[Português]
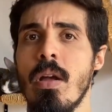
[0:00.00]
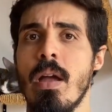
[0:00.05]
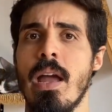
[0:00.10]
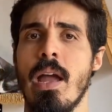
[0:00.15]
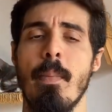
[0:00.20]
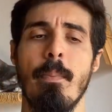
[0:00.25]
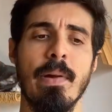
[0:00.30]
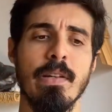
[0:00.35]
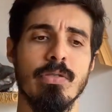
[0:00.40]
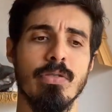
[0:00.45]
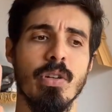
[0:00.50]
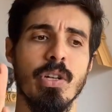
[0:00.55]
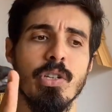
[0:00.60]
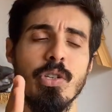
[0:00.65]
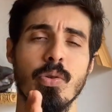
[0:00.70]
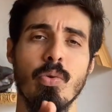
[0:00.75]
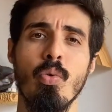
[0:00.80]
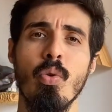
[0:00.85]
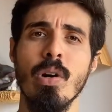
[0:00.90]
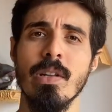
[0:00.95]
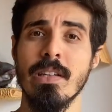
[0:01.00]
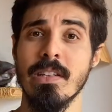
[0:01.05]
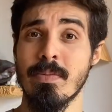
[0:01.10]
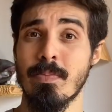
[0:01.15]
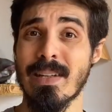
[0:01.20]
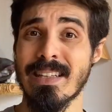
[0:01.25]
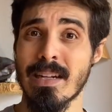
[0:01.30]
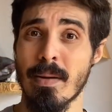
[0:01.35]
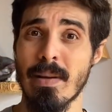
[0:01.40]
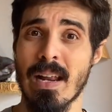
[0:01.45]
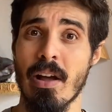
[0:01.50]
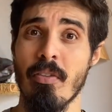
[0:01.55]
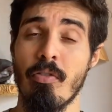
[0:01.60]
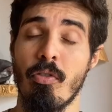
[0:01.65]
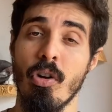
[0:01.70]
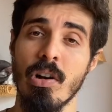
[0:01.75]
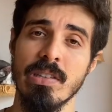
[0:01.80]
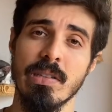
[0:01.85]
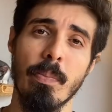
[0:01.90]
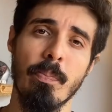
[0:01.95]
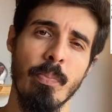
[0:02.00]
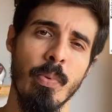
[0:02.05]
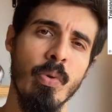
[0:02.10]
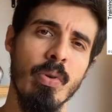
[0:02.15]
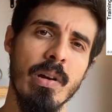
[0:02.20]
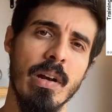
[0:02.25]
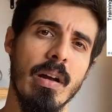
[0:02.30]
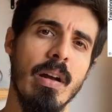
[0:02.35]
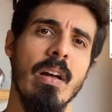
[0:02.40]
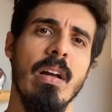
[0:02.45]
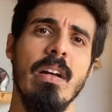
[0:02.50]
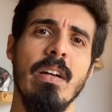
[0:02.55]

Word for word: repetições curtas para trabalhar força pura,